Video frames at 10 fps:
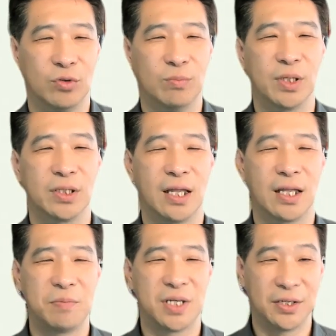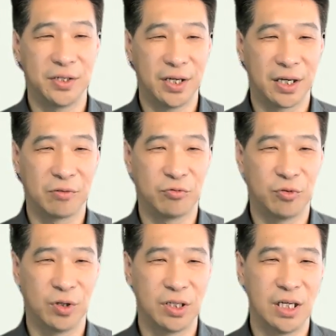구원받은 하나님 자녀에게
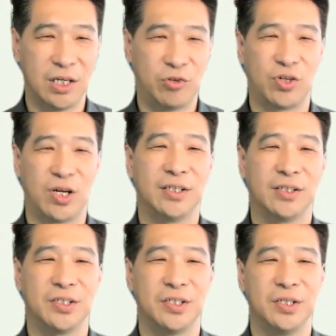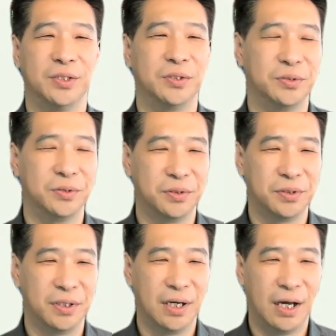구원을 이루라는 것은요.
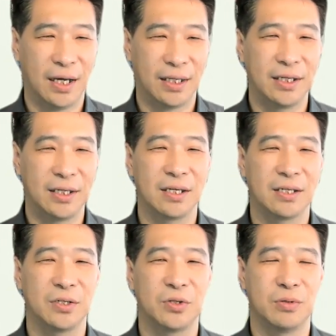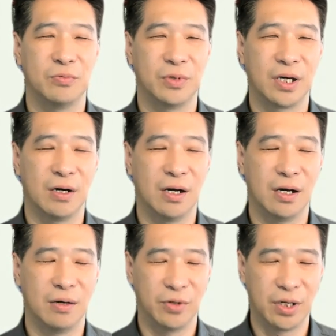하나님께서
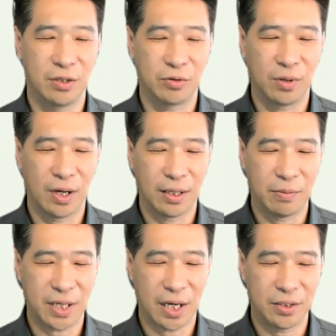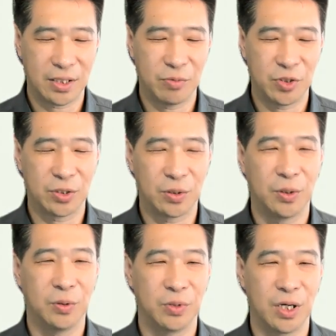우리가 우리를 하나님 자녀
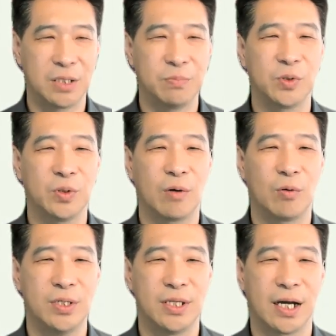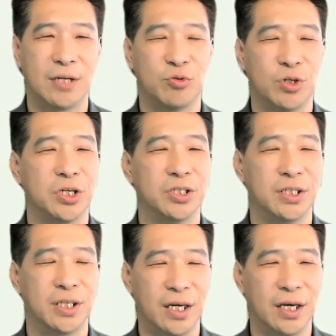삼으시고 우리의 신분과 권세가
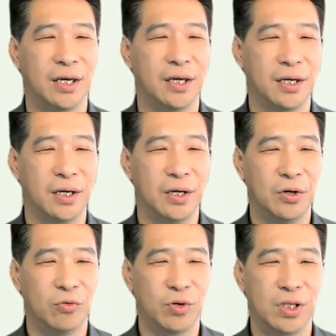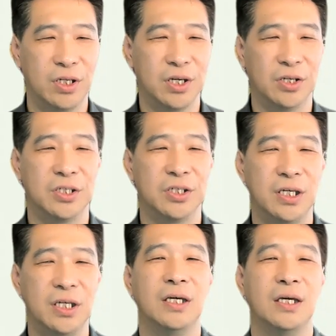주어졌는데 우리는
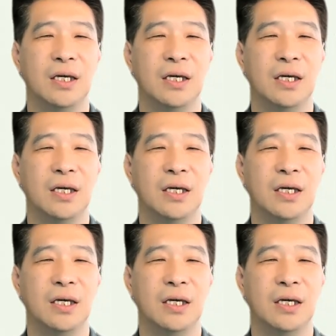여전히